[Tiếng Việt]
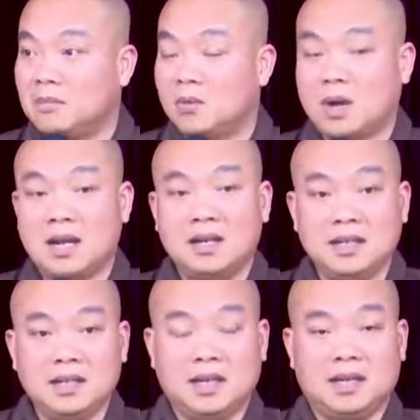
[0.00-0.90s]
Mà quá
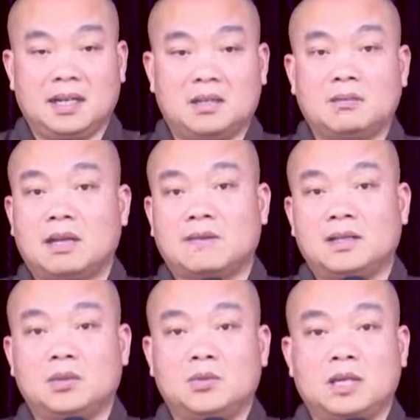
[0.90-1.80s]
ly hệ là chúng ta
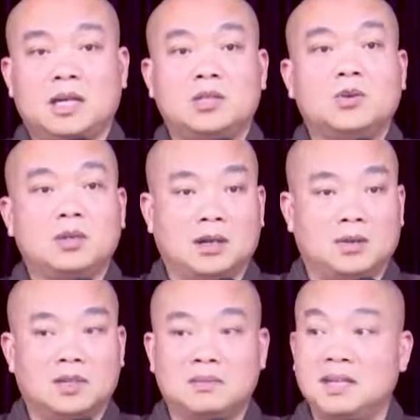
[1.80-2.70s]
phải tu nhân vô
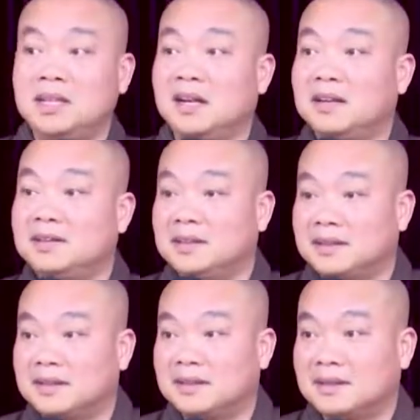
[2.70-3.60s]
lậu nó mới ly hệ được,